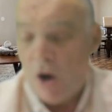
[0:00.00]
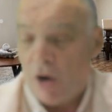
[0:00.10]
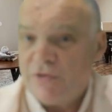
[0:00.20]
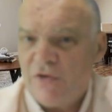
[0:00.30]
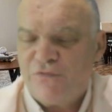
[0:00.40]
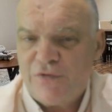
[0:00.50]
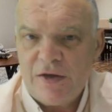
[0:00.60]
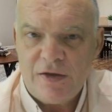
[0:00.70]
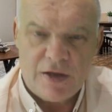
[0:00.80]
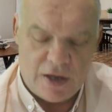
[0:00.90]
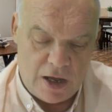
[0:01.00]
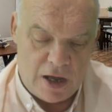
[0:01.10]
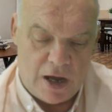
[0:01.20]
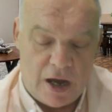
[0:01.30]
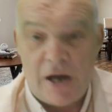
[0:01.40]
En effet,
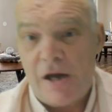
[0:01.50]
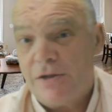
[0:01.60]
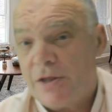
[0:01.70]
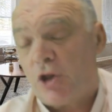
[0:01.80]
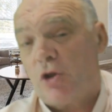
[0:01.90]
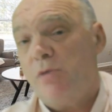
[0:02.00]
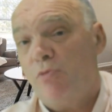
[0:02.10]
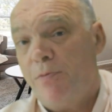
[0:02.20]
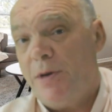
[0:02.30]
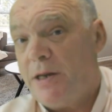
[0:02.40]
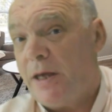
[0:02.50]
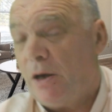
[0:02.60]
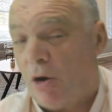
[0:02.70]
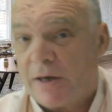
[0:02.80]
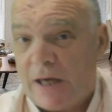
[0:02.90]
un achat immobilier
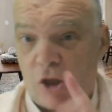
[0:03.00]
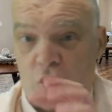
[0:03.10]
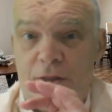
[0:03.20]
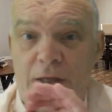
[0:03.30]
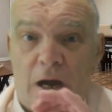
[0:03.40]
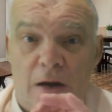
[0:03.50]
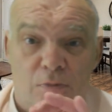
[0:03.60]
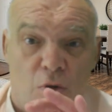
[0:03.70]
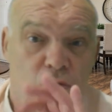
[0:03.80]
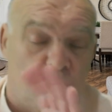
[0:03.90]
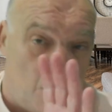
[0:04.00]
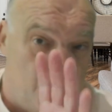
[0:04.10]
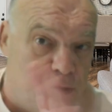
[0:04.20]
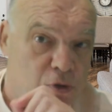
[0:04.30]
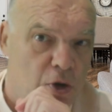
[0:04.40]
engage généralement sur
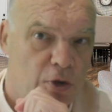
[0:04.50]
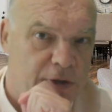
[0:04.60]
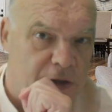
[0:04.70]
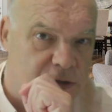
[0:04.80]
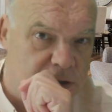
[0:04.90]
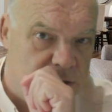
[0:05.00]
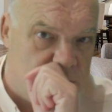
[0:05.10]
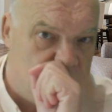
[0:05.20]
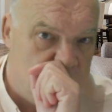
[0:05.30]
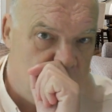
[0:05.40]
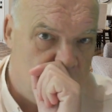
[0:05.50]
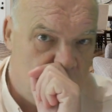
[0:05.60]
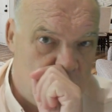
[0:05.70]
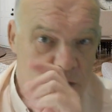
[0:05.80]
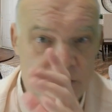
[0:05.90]
plusieurs décennies.
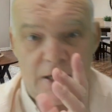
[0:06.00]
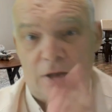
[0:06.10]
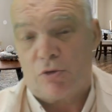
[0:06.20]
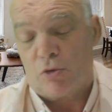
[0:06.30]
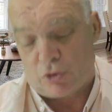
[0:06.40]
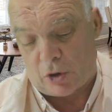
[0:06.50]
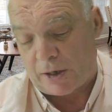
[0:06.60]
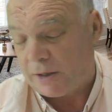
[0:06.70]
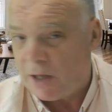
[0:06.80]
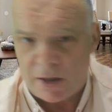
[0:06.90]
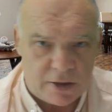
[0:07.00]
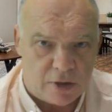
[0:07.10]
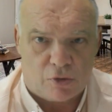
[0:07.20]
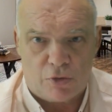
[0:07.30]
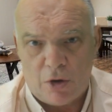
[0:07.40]
Il n'y a donc rien
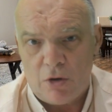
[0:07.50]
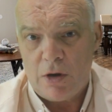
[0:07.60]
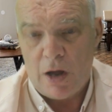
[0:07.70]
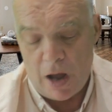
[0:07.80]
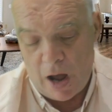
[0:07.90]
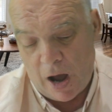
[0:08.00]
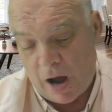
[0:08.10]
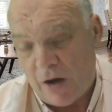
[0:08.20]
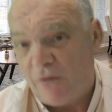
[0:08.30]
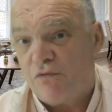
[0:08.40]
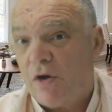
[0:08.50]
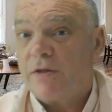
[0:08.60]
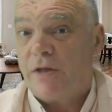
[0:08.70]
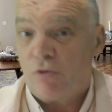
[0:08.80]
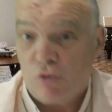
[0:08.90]
d'étonnant à
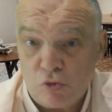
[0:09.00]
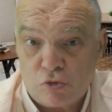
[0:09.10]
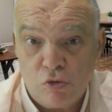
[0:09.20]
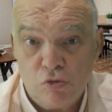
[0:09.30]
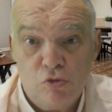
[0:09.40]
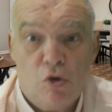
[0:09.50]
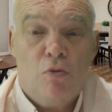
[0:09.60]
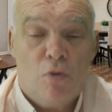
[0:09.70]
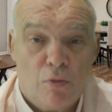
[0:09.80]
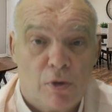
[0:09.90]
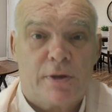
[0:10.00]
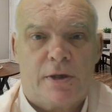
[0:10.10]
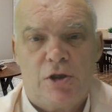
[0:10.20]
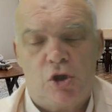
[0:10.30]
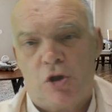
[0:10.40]
avoir des doutes au moment de
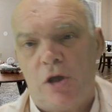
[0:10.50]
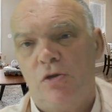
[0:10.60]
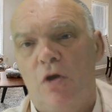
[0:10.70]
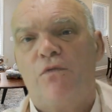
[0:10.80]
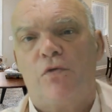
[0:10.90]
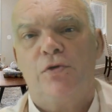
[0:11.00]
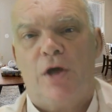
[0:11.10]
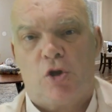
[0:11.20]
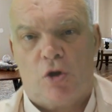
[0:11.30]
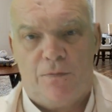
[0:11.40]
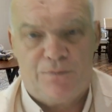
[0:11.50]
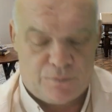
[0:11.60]
rédiger une offre d'achat.